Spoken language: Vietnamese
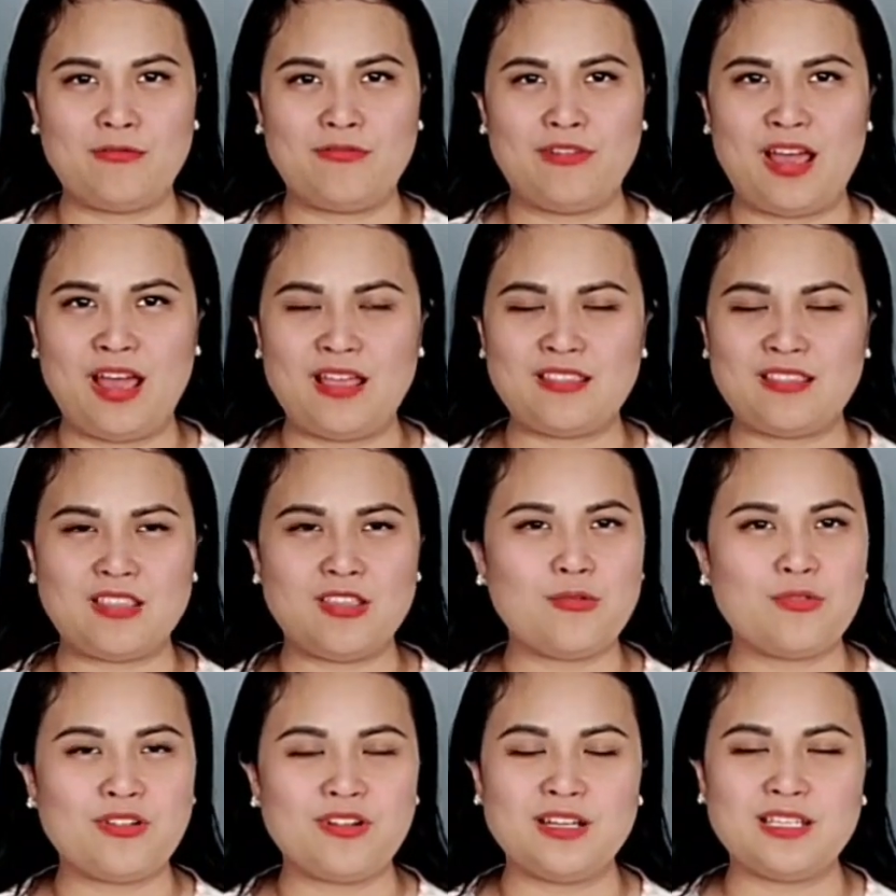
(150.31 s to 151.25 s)
và
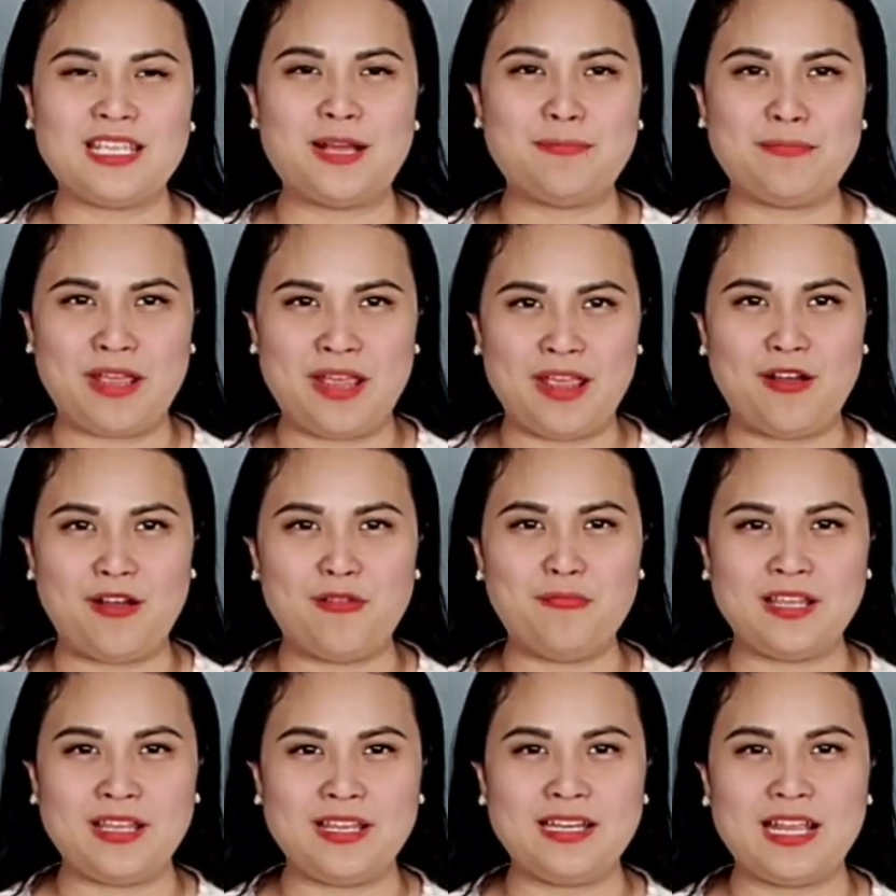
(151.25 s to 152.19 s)
nhiều người cha mẹ ở
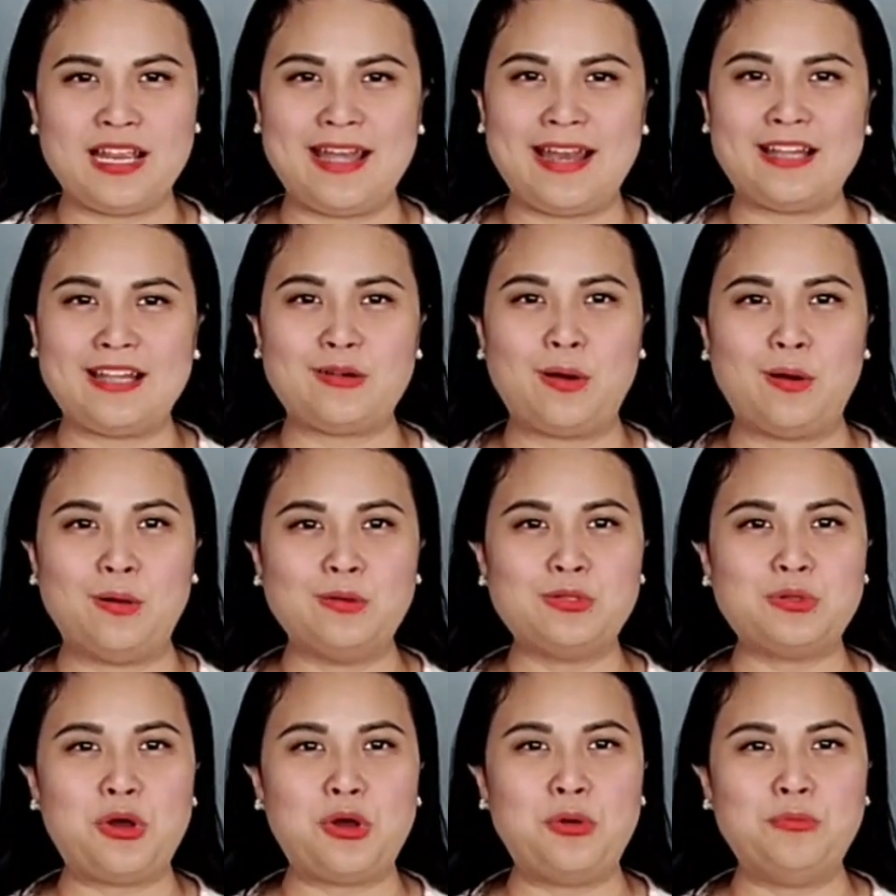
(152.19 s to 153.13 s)
mỹ này đang đổ
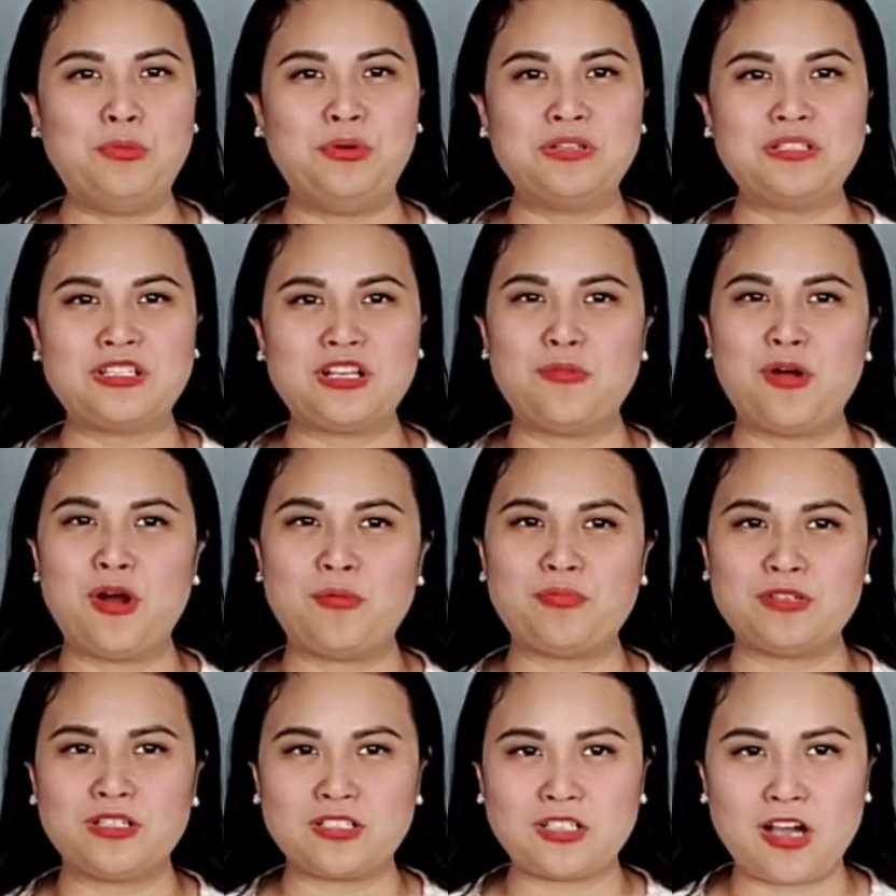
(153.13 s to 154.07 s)
xô mua sữa
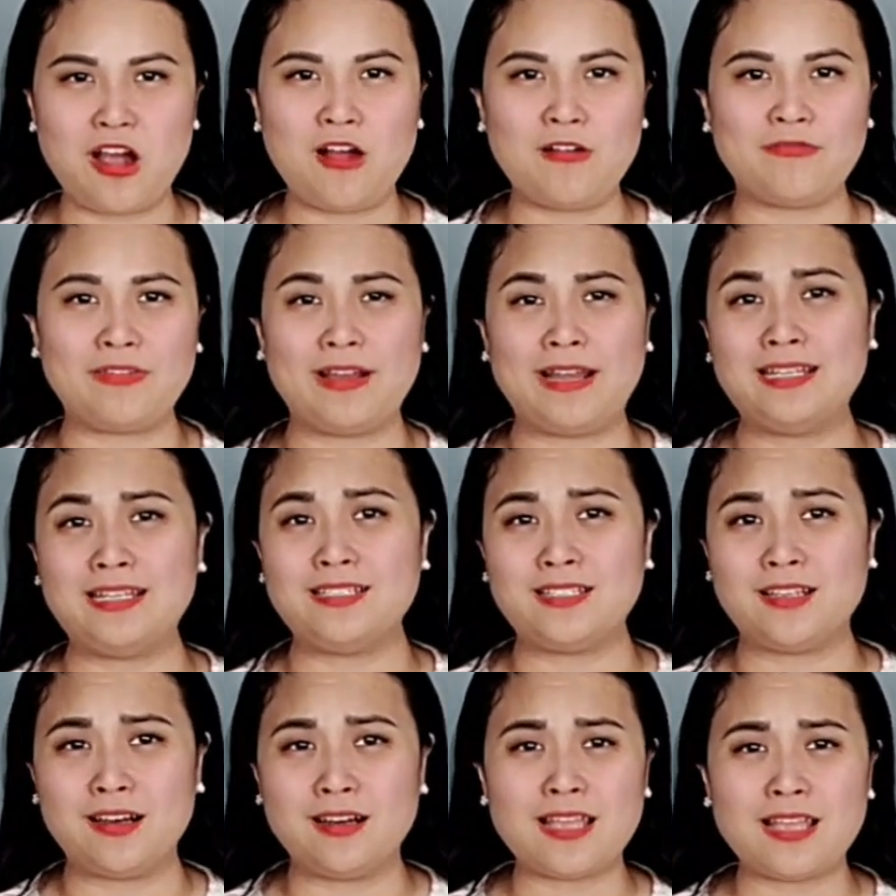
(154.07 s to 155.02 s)
bột cho con và đã
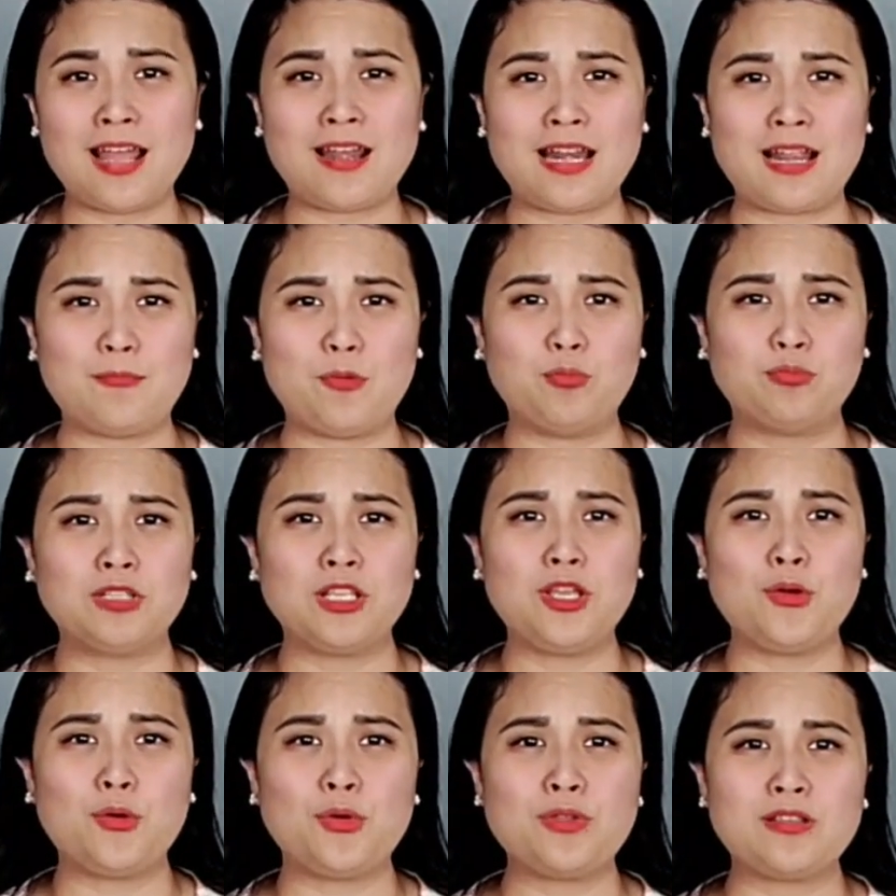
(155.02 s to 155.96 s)
trở thành là mục
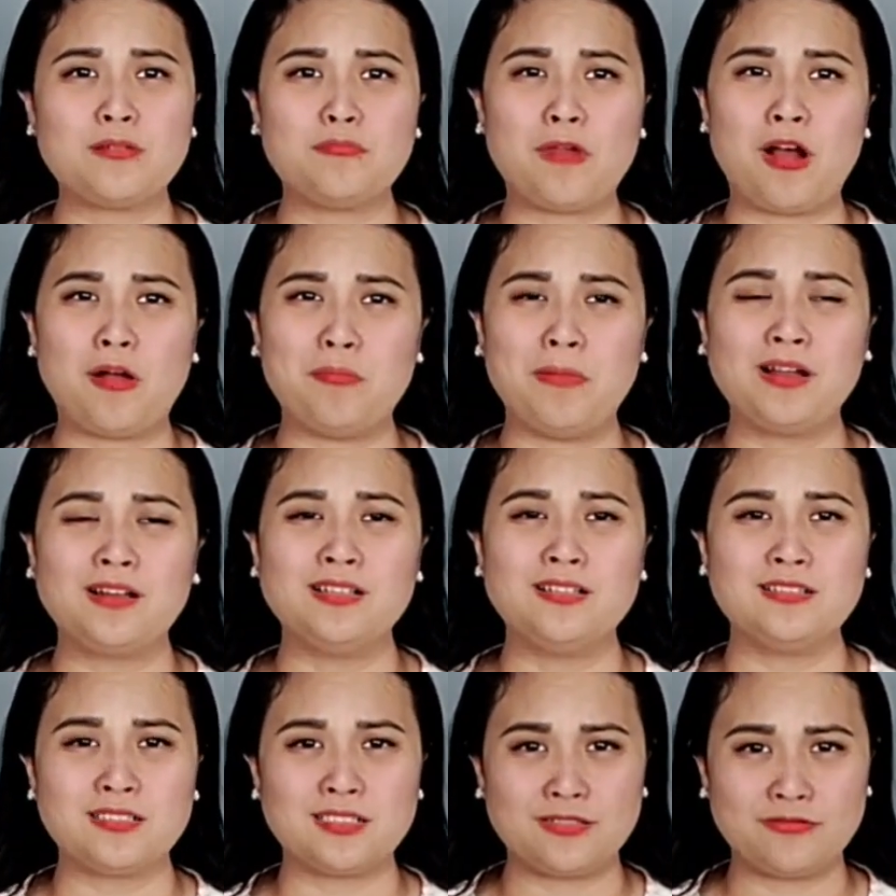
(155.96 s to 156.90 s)
tiêu của những bọn bất
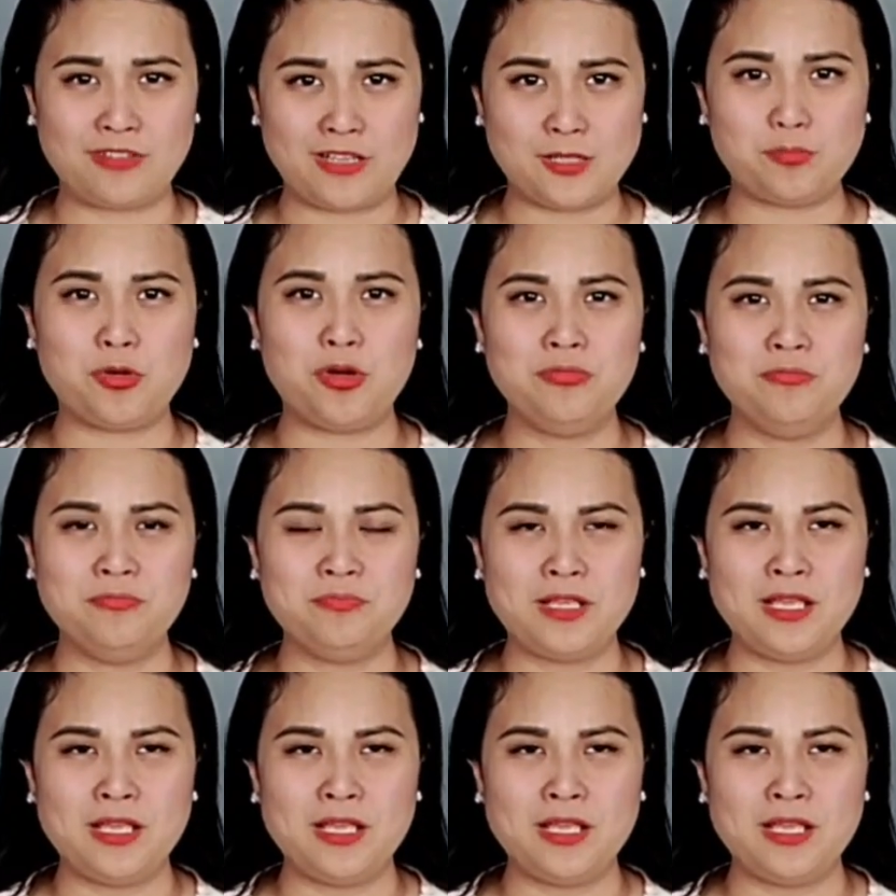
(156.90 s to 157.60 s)
lương trên facebook